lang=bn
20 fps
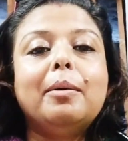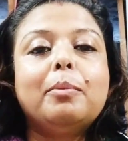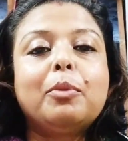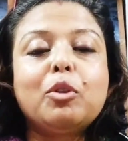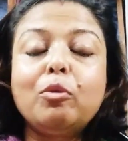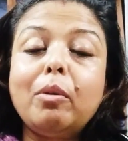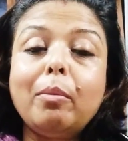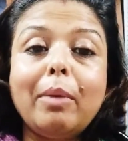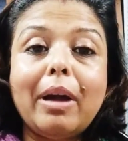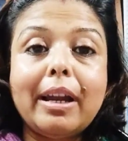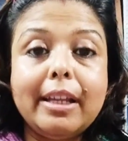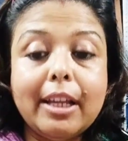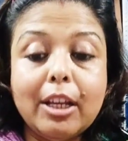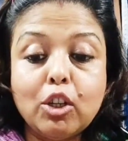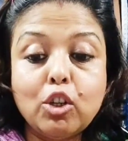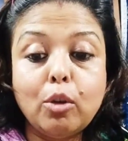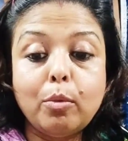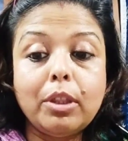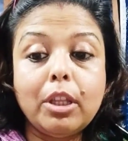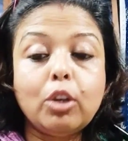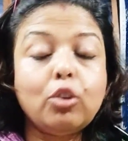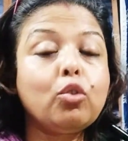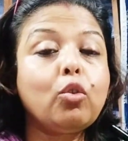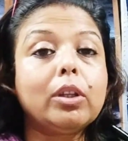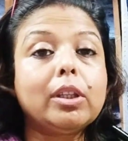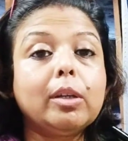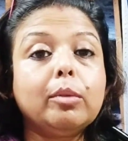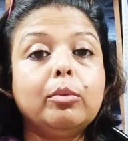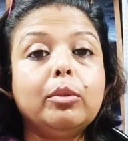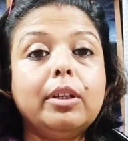প্রথমে মারিয়ার সম্বন্ধে একটু
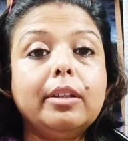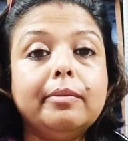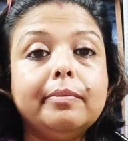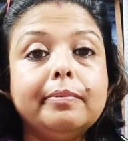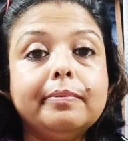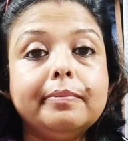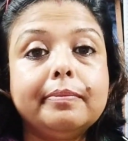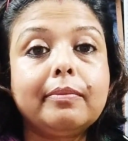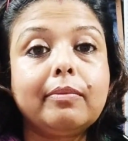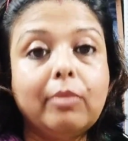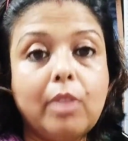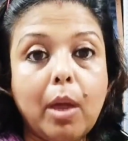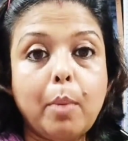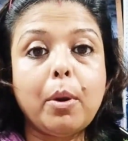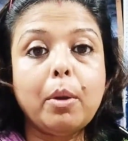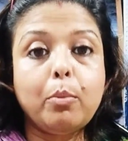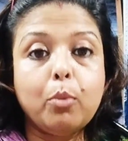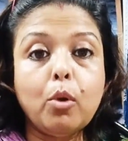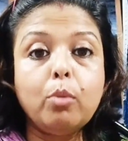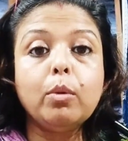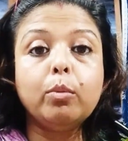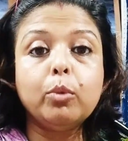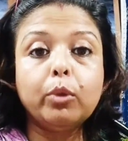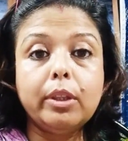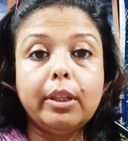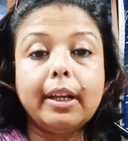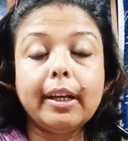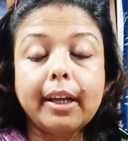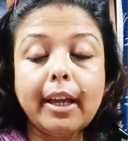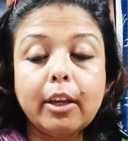কথা বলি তারপরে বলবো
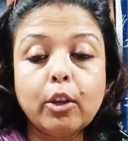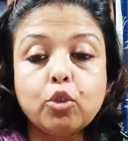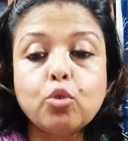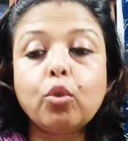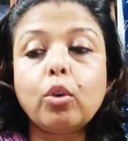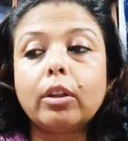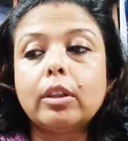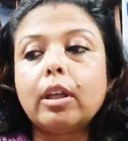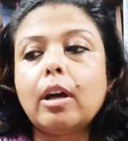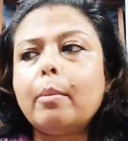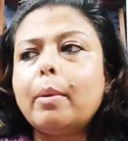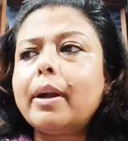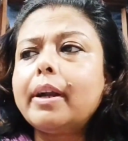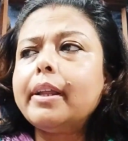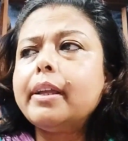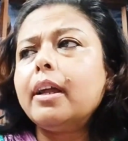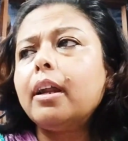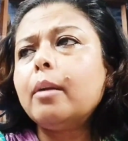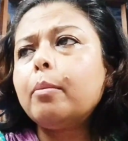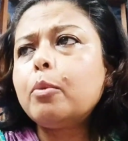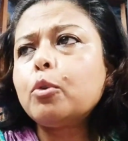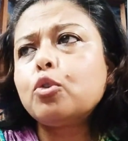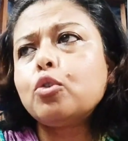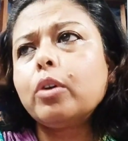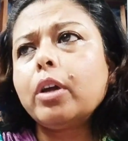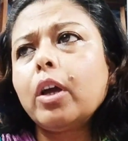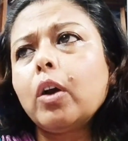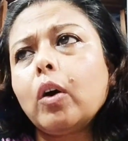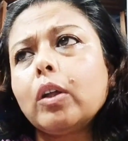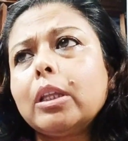মন্দিরাকে কিছু কথা মারিয়ার
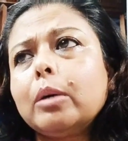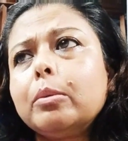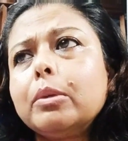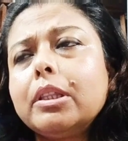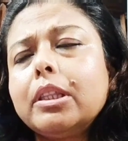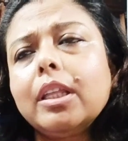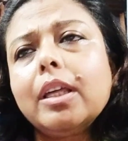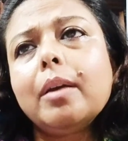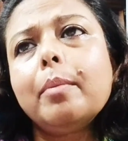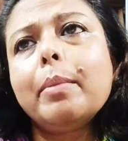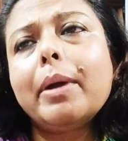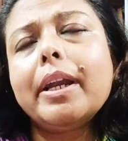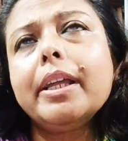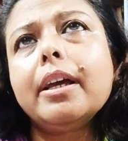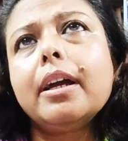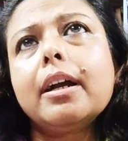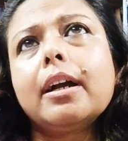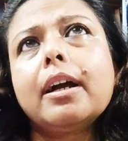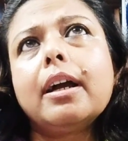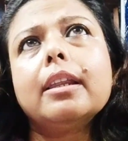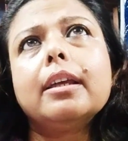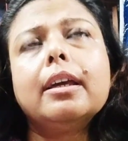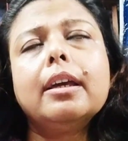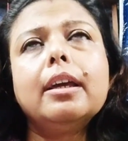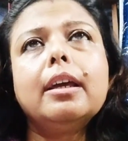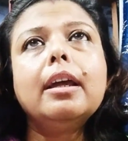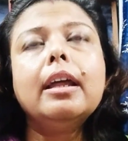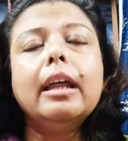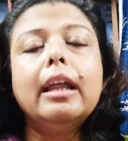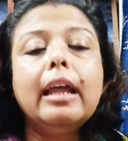প্রসঙ্গে কথা বলতে মারিয়া কালকে